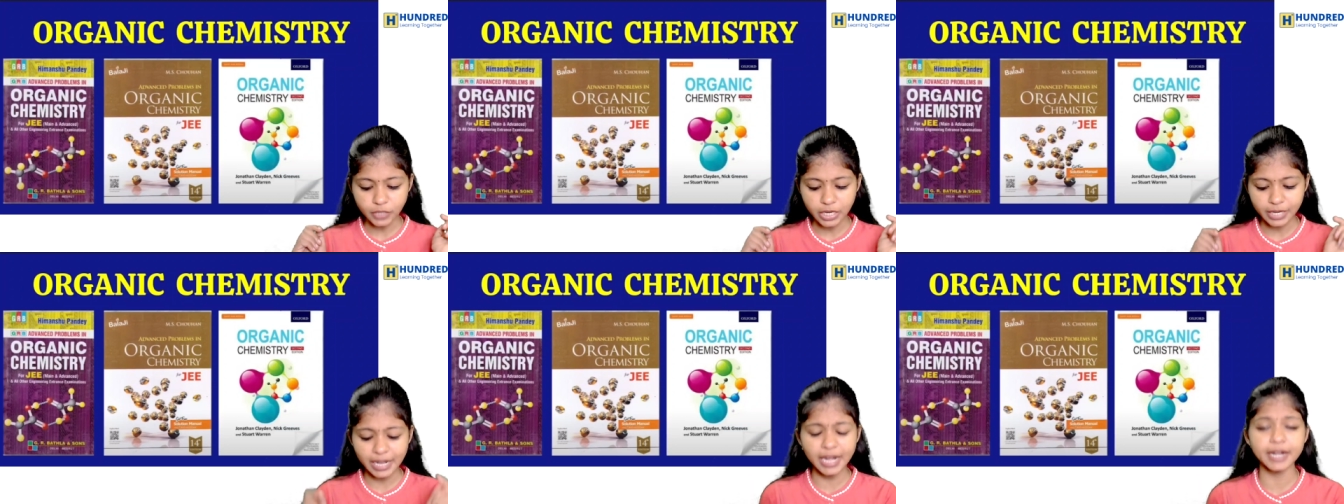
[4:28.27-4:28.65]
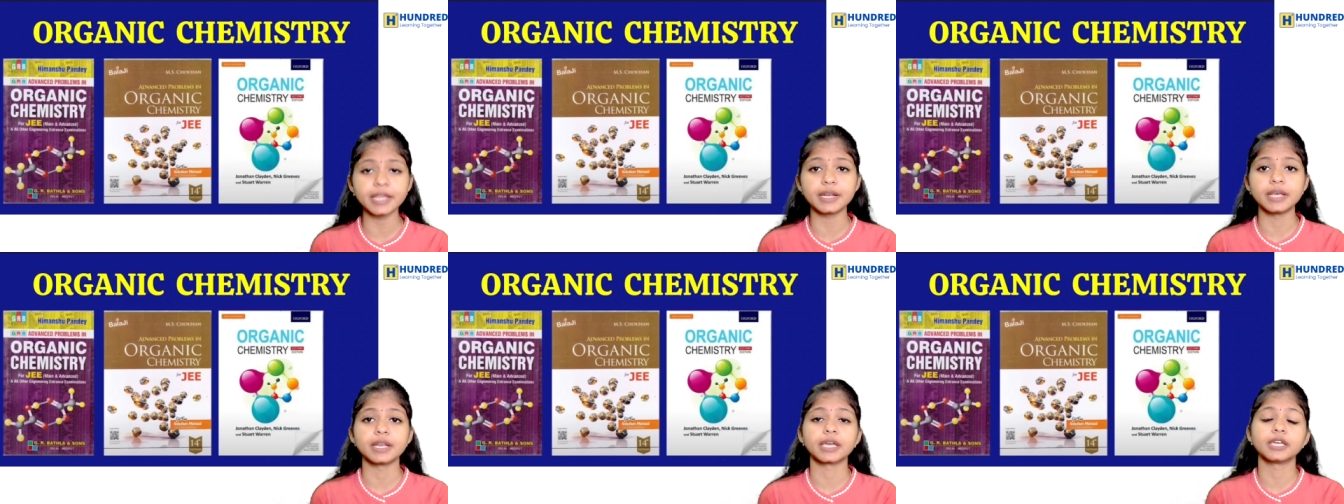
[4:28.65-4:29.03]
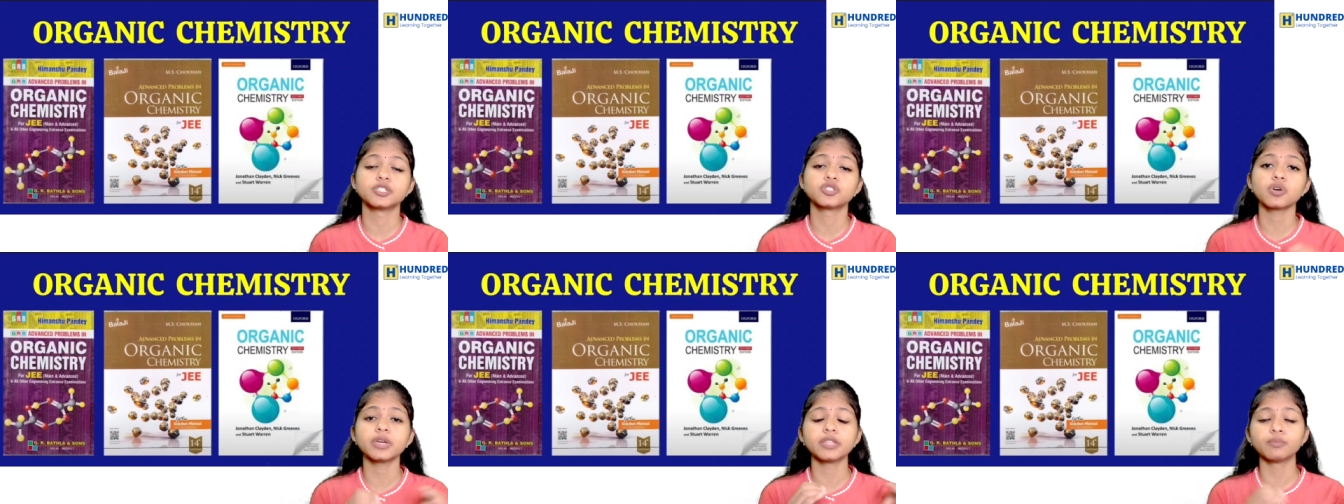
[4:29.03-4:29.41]
கிளேடன் இருக்குது
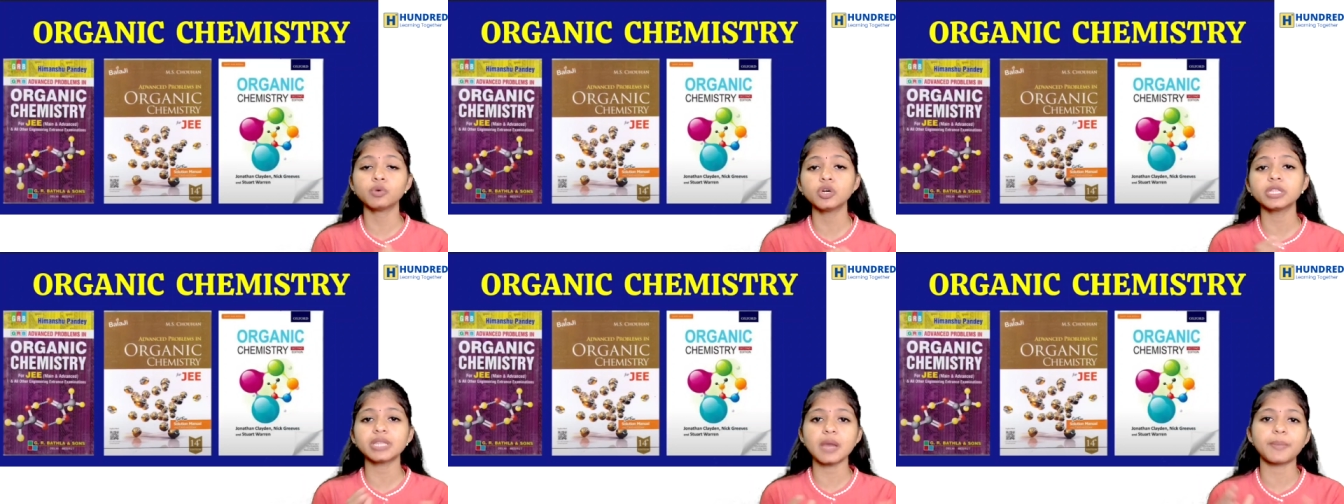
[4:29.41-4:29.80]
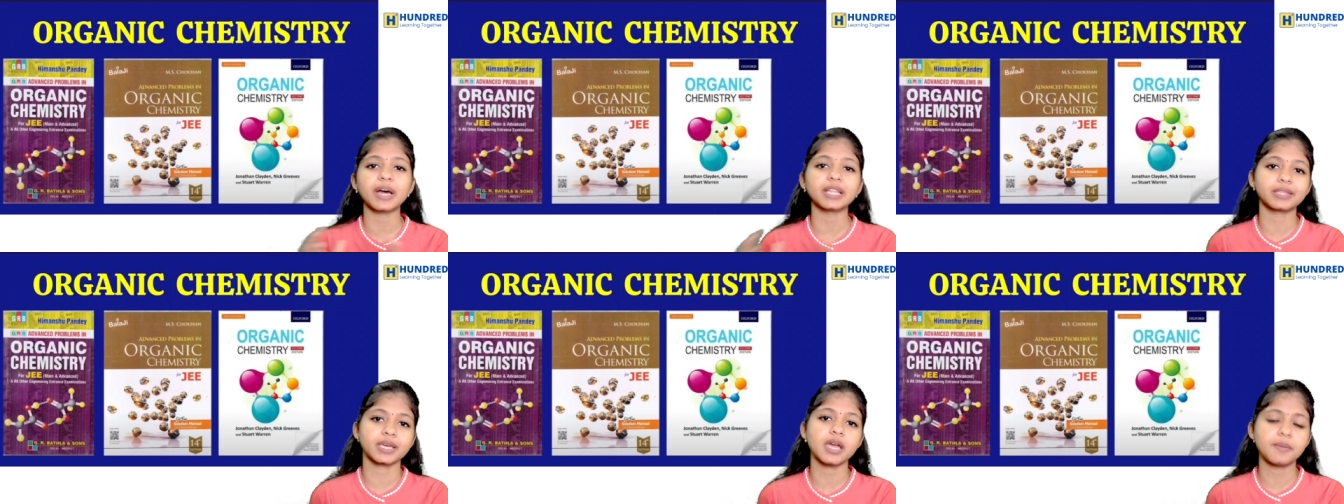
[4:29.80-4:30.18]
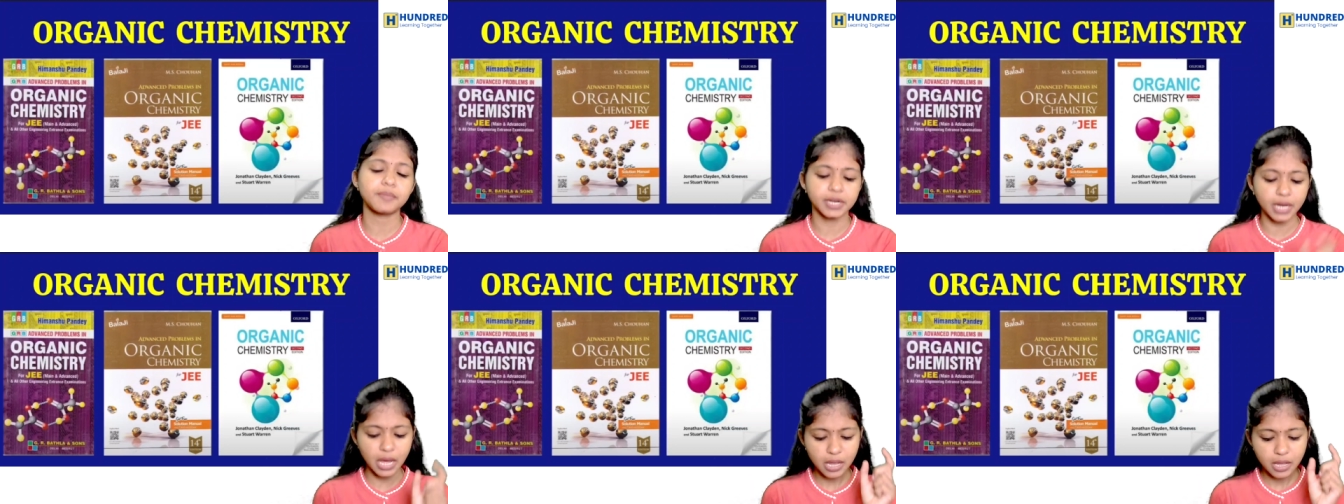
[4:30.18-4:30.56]
ஸோ இது மூணுத்தில் பார்த்தீங்க
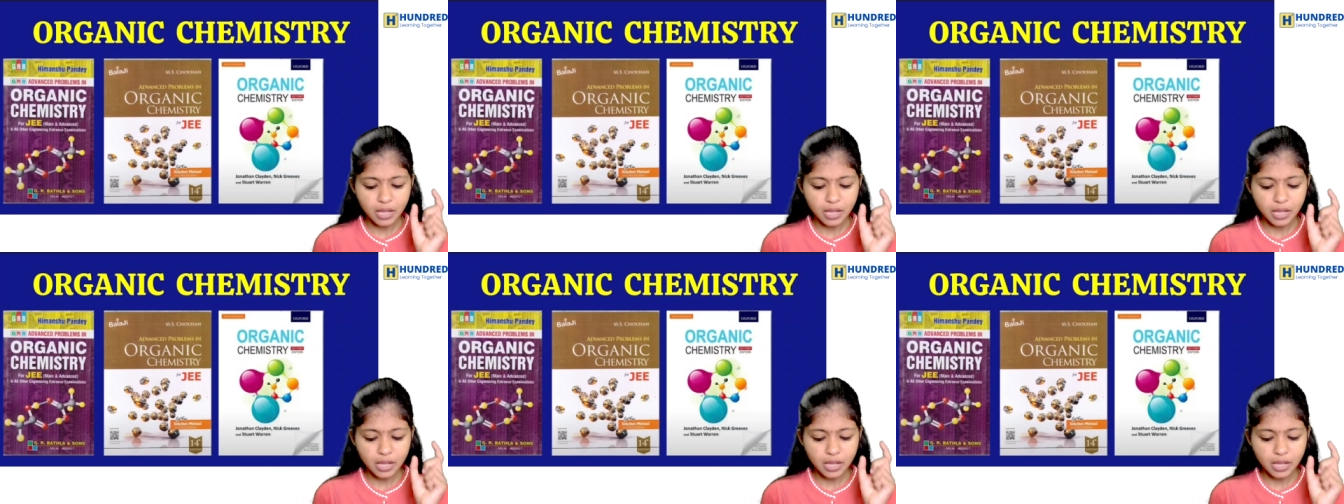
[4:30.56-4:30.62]
அப்படின்னா